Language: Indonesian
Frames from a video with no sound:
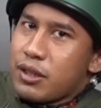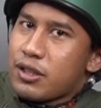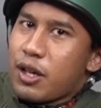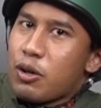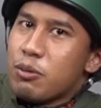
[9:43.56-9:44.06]

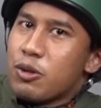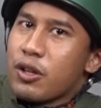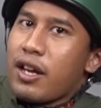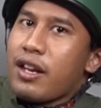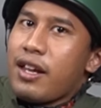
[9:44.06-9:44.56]
bisa
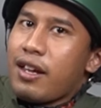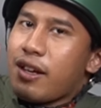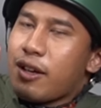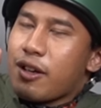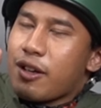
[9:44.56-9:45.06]
hubungi
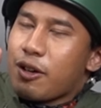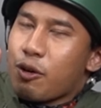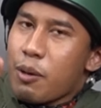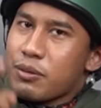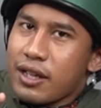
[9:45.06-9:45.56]
di
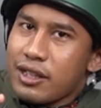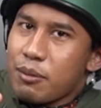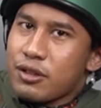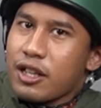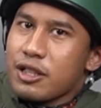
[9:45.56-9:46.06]

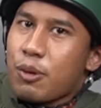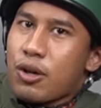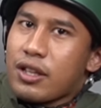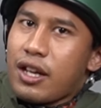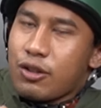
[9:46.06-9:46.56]
websitenya Mister
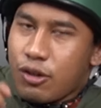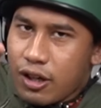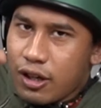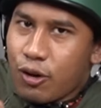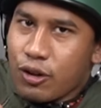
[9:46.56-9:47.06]
Exporter itu
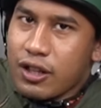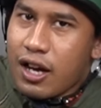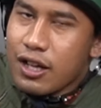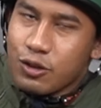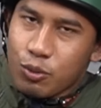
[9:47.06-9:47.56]
kan ada
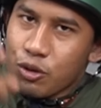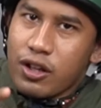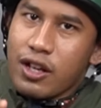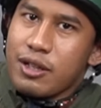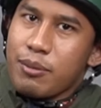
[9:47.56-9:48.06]
kontak as
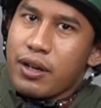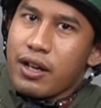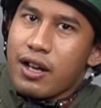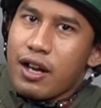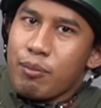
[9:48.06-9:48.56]
hubungin aja
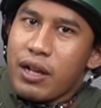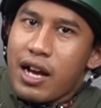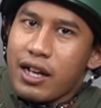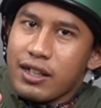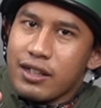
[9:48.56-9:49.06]
mereka
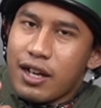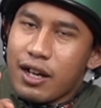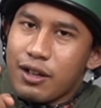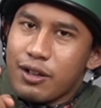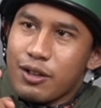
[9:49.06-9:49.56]
bilangin
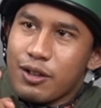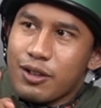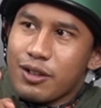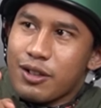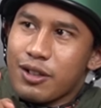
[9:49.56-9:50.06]
aja
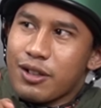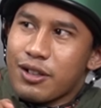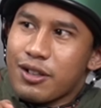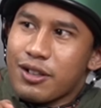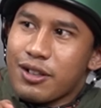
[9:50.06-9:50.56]

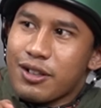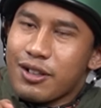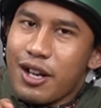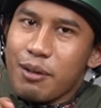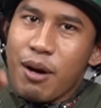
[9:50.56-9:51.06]
uh,
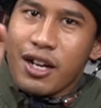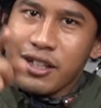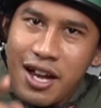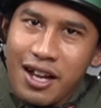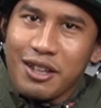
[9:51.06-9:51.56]
dari Bang
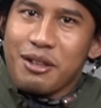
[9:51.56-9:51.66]
Reja